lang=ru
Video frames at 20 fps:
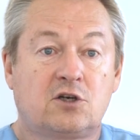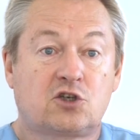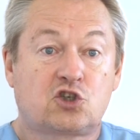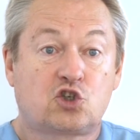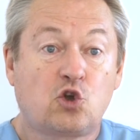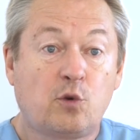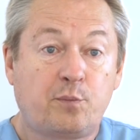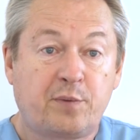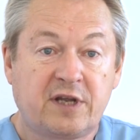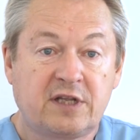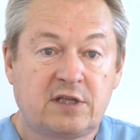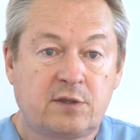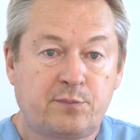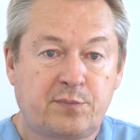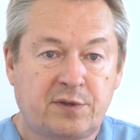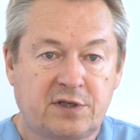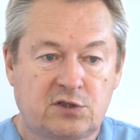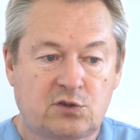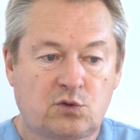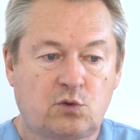Что при этом
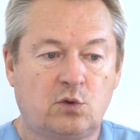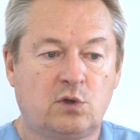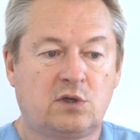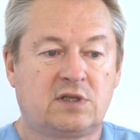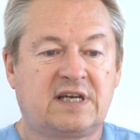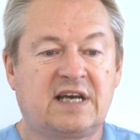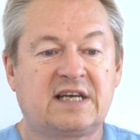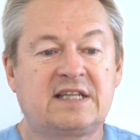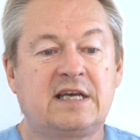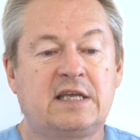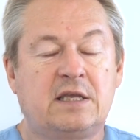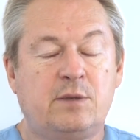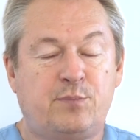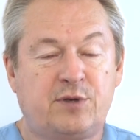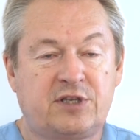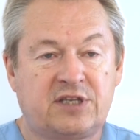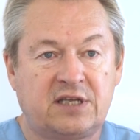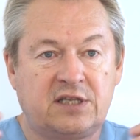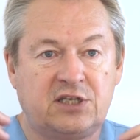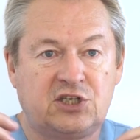происходит? Когда
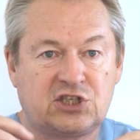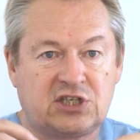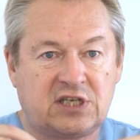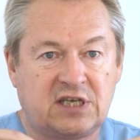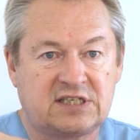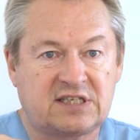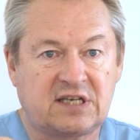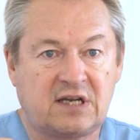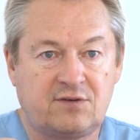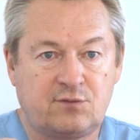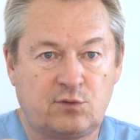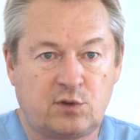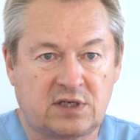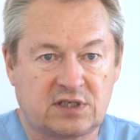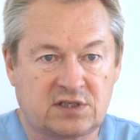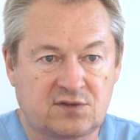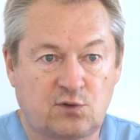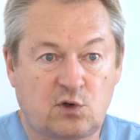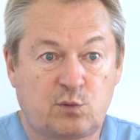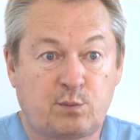гипертонический солевой
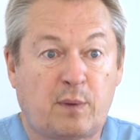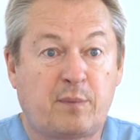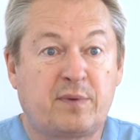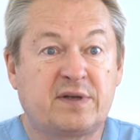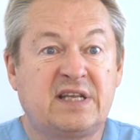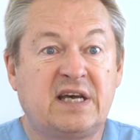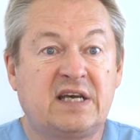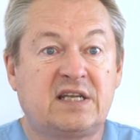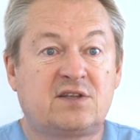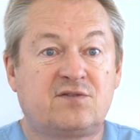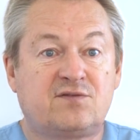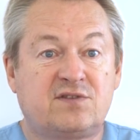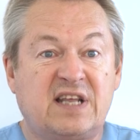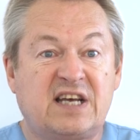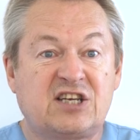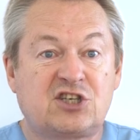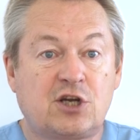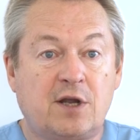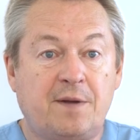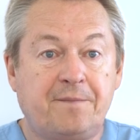раствор попадает в
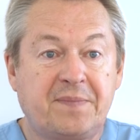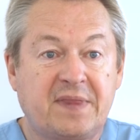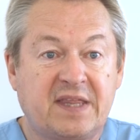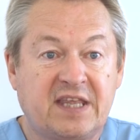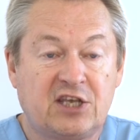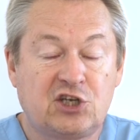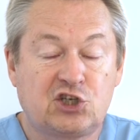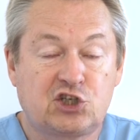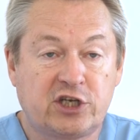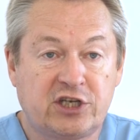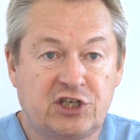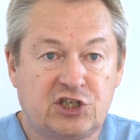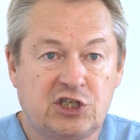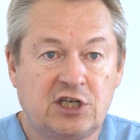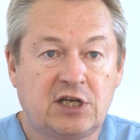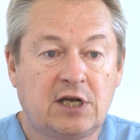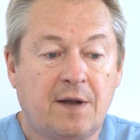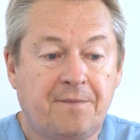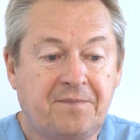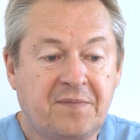наш
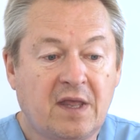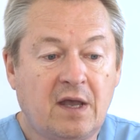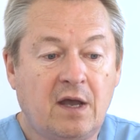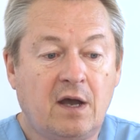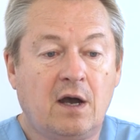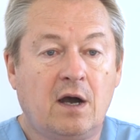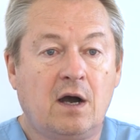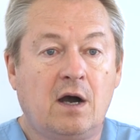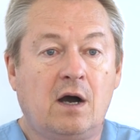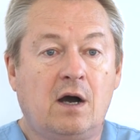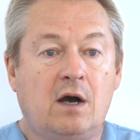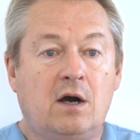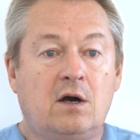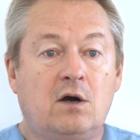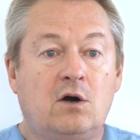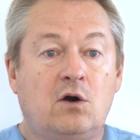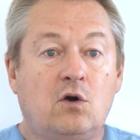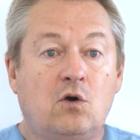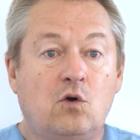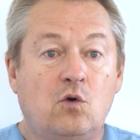кишечник,
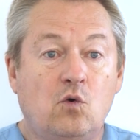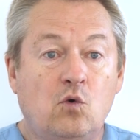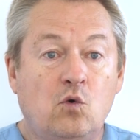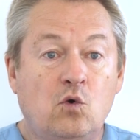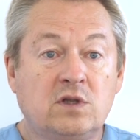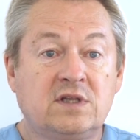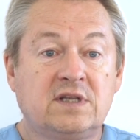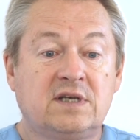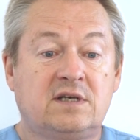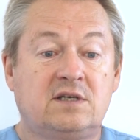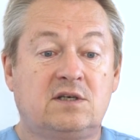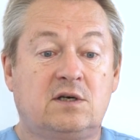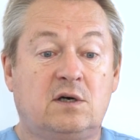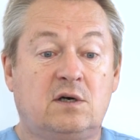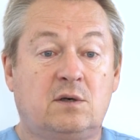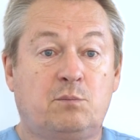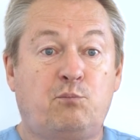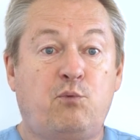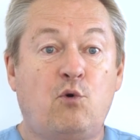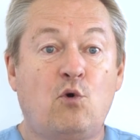а, он
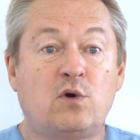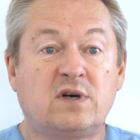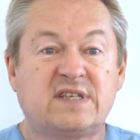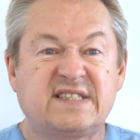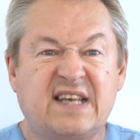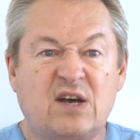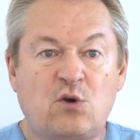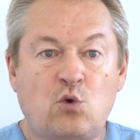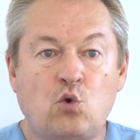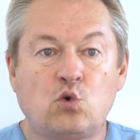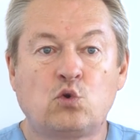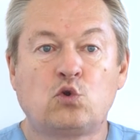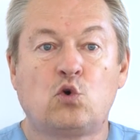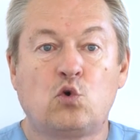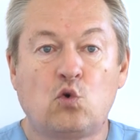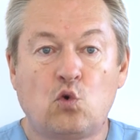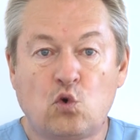а, по закону